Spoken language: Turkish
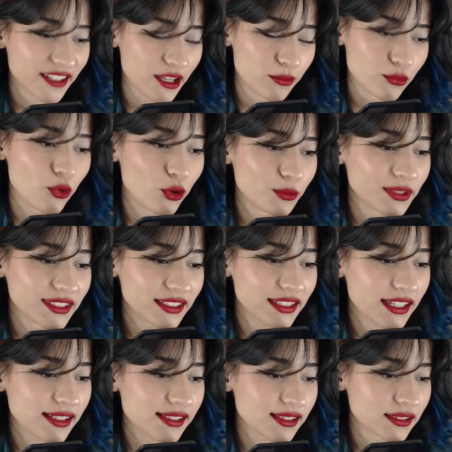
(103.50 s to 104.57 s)
yani bu olmadığı
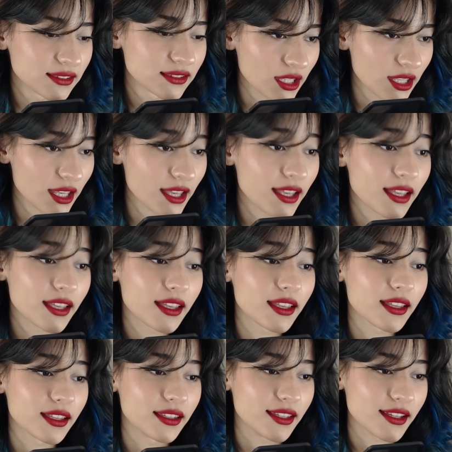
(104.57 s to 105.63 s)
kesin. Ha,
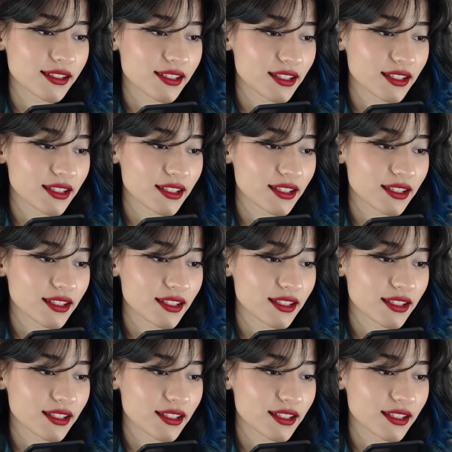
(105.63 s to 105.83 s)
yaş